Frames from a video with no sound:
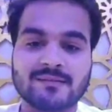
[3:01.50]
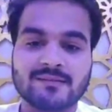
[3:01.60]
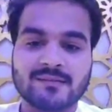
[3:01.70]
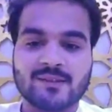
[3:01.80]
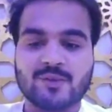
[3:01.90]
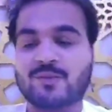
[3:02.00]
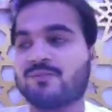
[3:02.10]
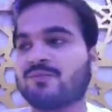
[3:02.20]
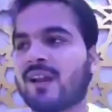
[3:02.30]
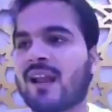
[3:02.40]

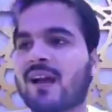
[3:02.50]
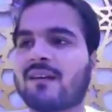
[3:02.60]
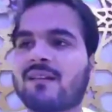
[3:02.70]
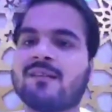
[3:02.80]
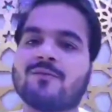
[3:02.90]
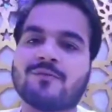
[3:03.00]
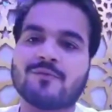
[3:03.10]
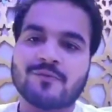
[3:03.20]
केहू के बुरा लागल